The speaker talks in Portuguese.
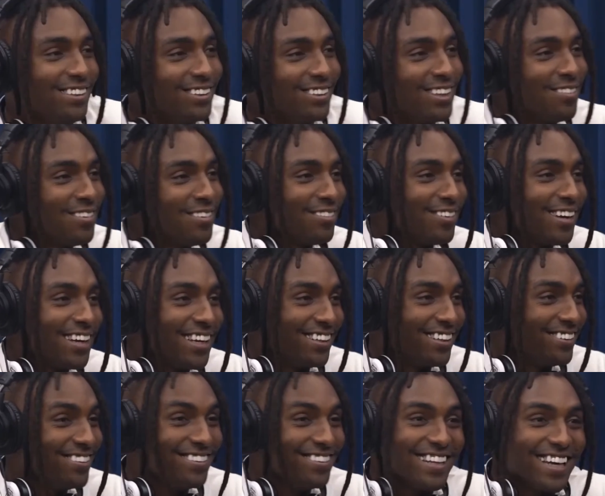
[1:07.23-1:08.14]
em nome,
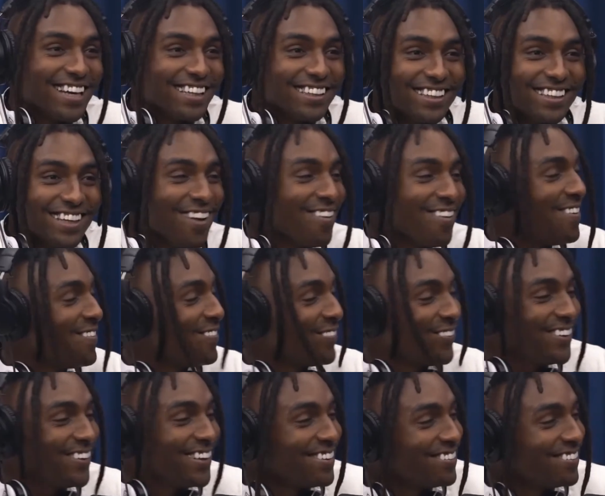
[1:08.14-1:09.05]
vai, do nada Harry
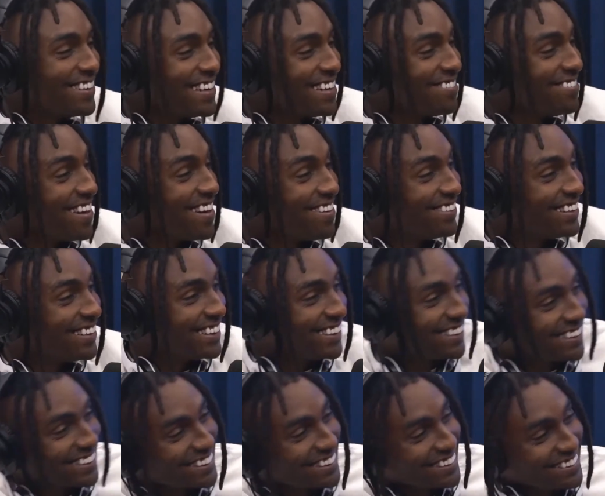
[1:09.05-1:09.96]
Potter veio na minha
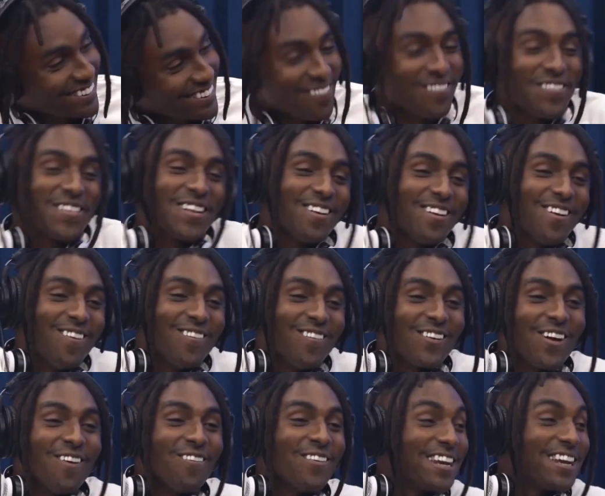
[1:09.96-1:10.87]
mente.
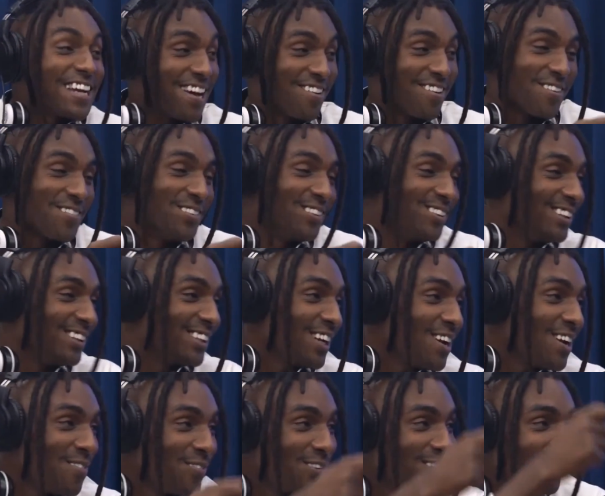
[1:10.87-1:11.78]
Porque eu brincava muito de
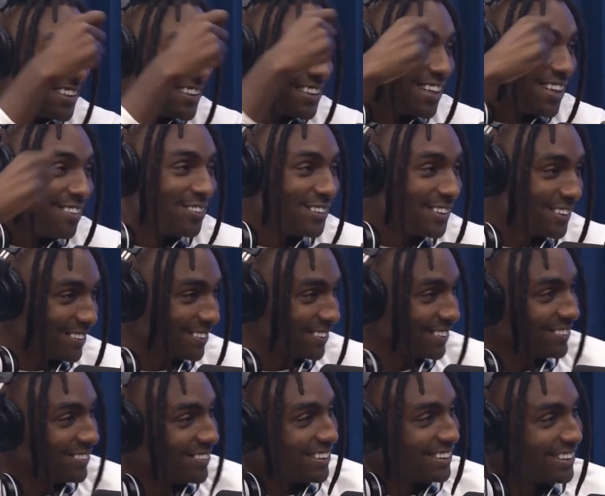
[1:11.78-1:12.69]
Harry Potter na infância
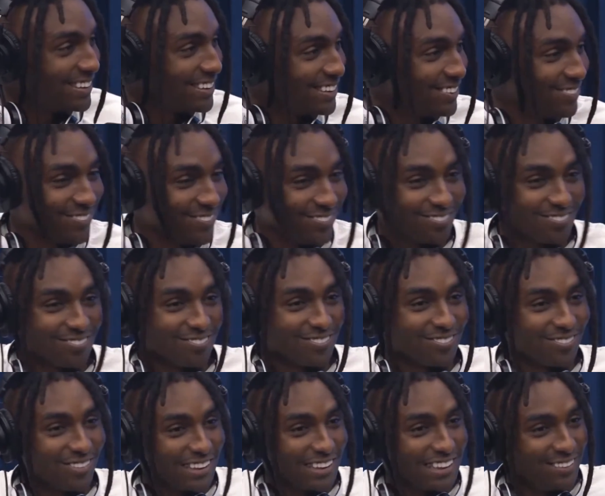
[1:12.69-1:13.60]
com os brothers.
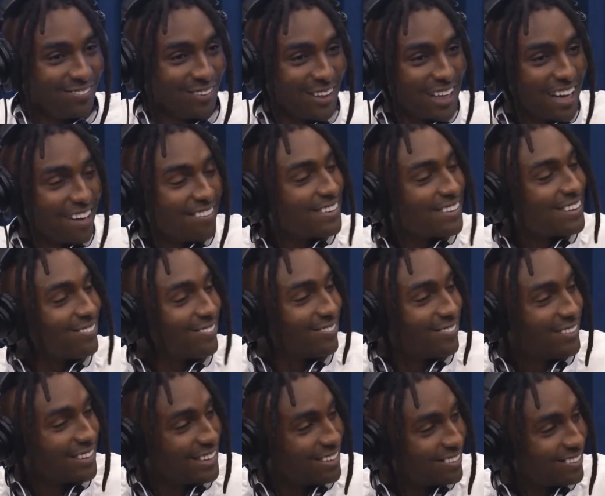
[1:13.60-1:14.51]
Nós uhum. pegava os.
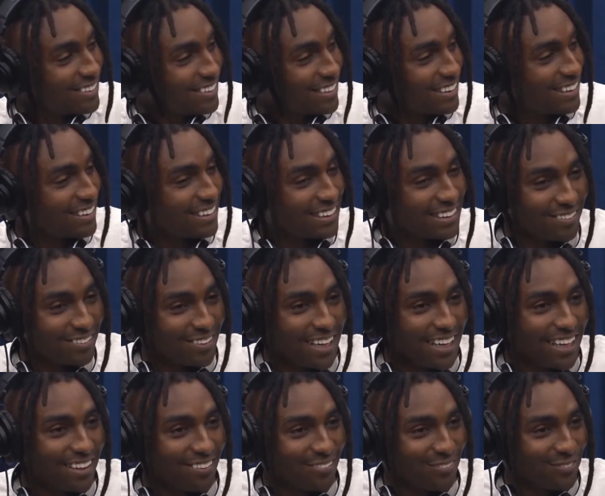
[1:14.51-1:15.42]
os, os, os
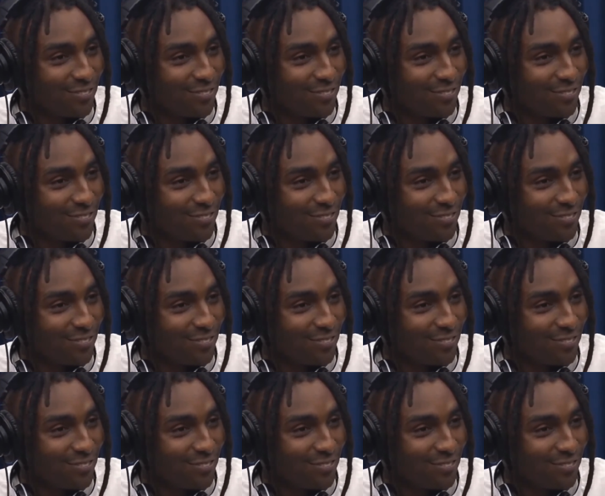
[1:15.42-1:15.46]
ficava